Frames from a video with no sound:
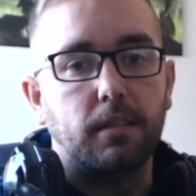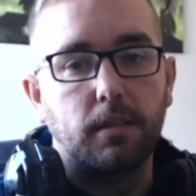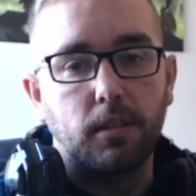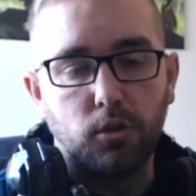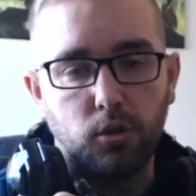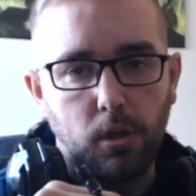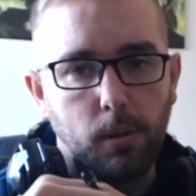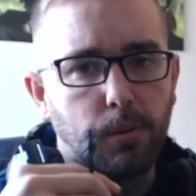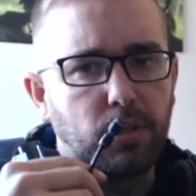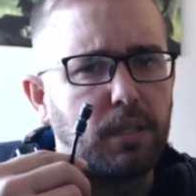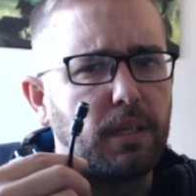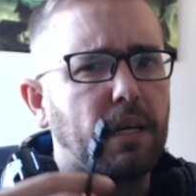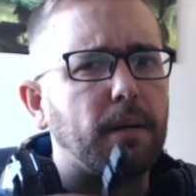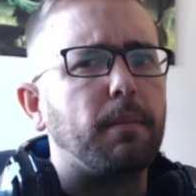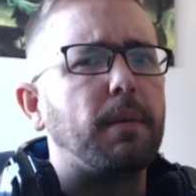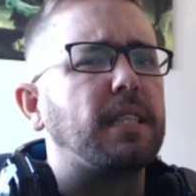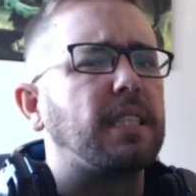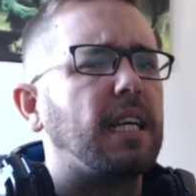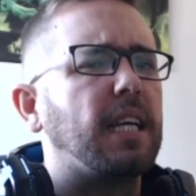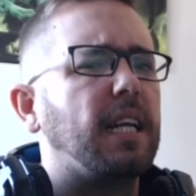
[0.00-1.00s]
Eso vamos a hablar
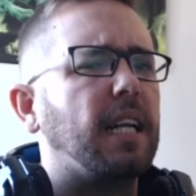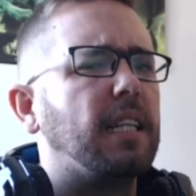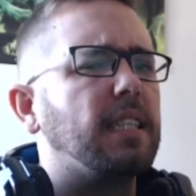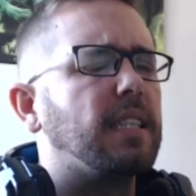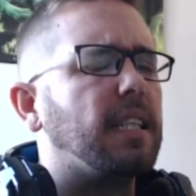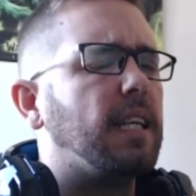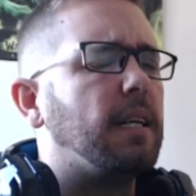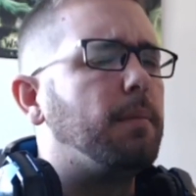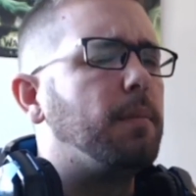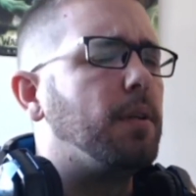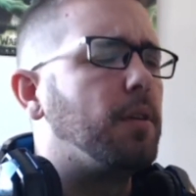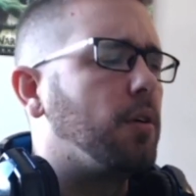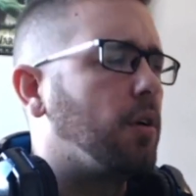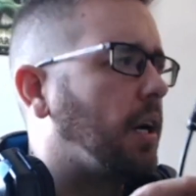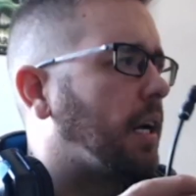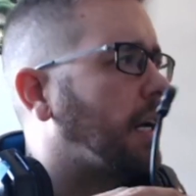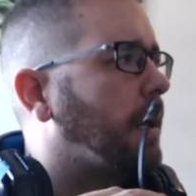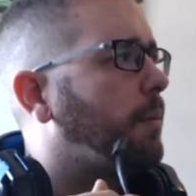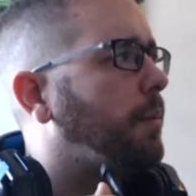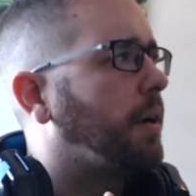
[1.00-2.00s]
más adelante del vídeo.
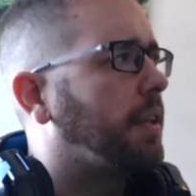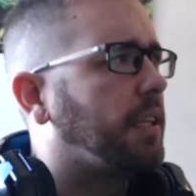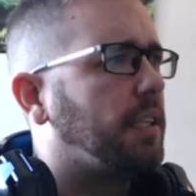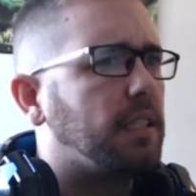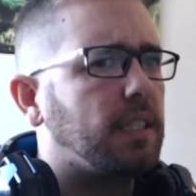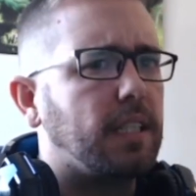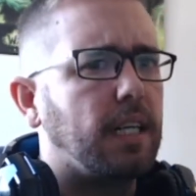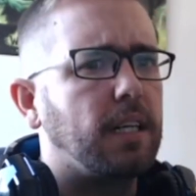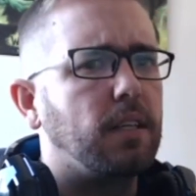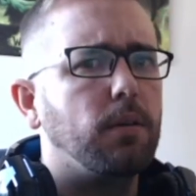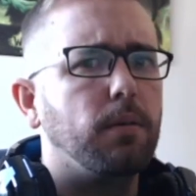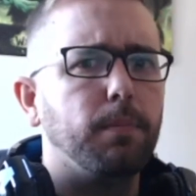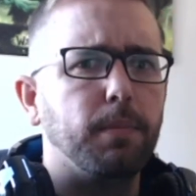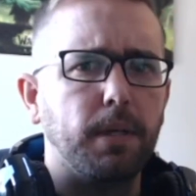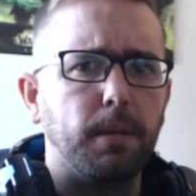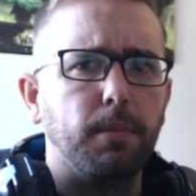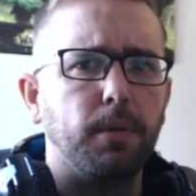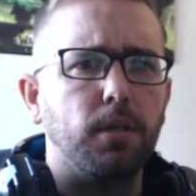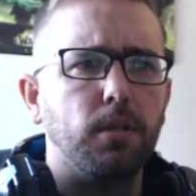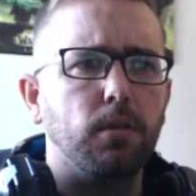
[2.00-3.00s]
Ahora vamos a centrarnos
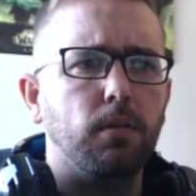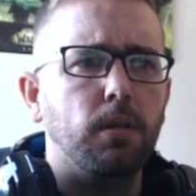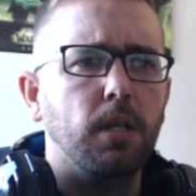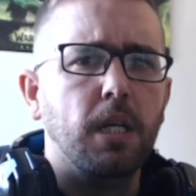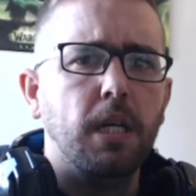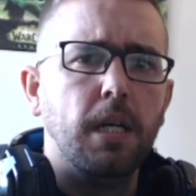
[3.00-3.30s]
primero